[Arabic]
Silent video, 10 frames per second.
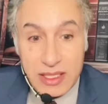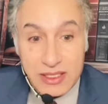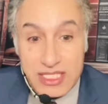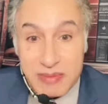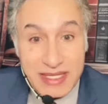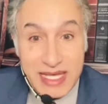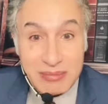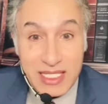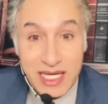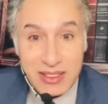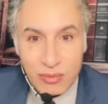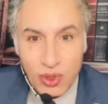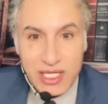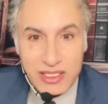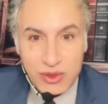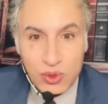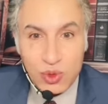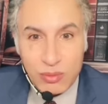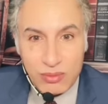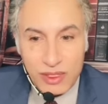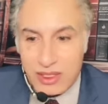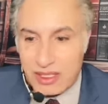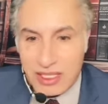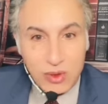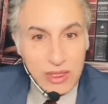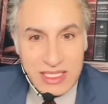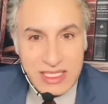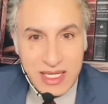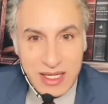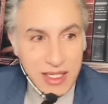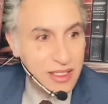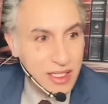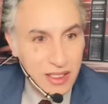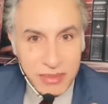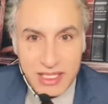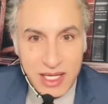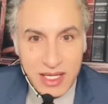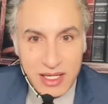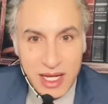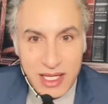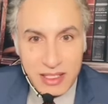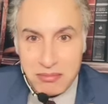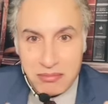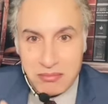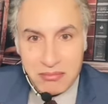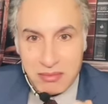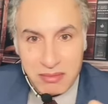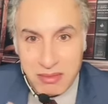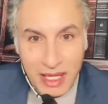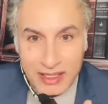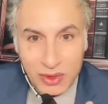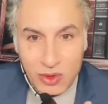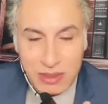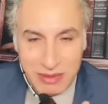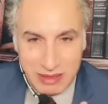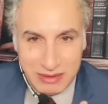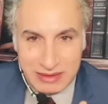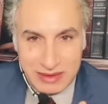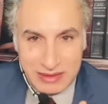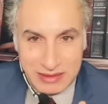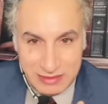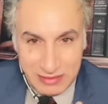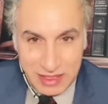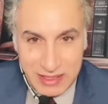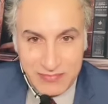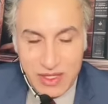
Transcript: جسمك همدان مو قادر تقوم ليه كله سهران بالنهار نايم حياتك كلها ملخبطه اوكي